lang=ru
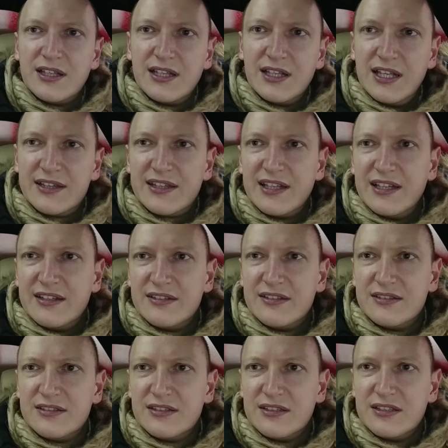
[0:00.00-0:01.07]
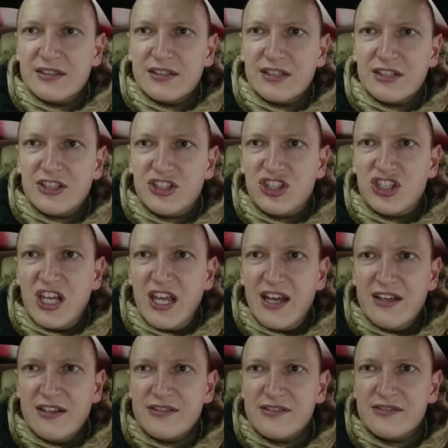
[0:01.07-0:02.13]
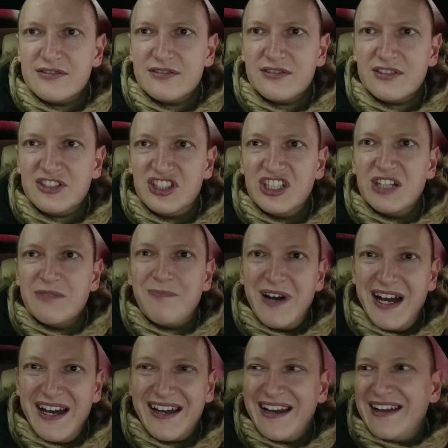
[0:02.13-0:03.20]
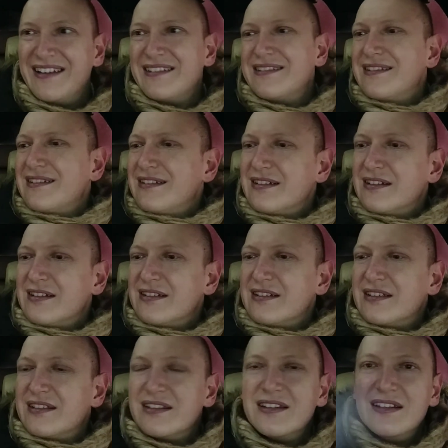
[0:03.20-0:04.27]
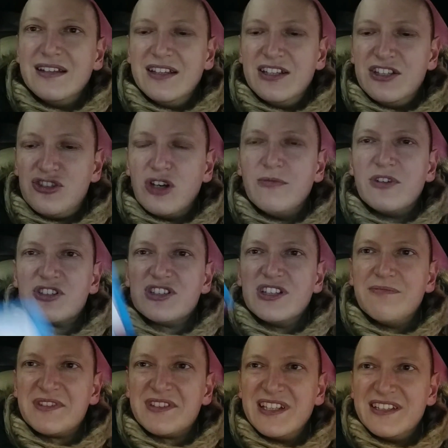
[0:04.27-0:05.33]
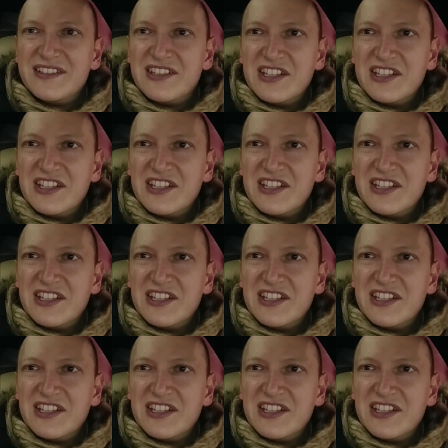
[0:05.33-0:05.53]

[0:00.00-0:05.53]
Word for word: Это че, черепаха. И еще можно посмотреть